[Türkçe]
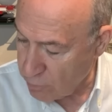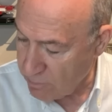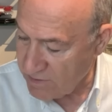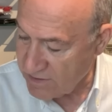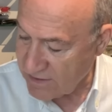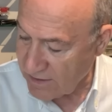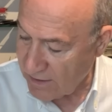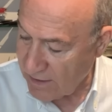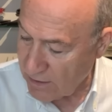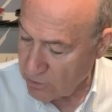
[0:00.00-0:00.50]

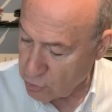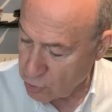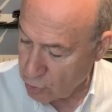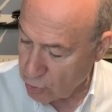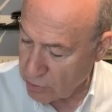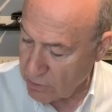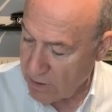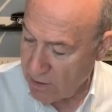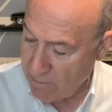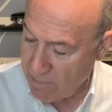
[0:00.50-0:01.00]
Mesela
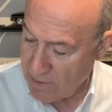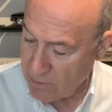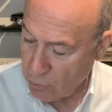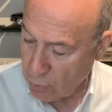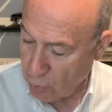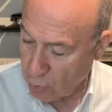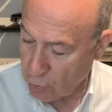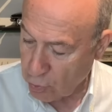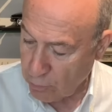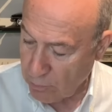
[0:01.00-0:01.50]
şurada hemen
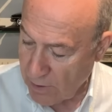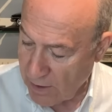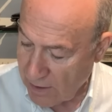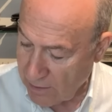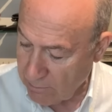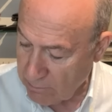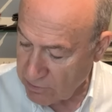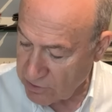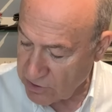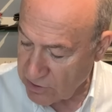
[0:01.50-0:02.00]
notumu
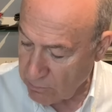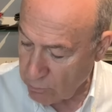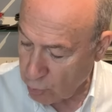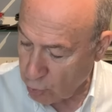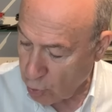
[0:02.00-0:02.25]
almışım.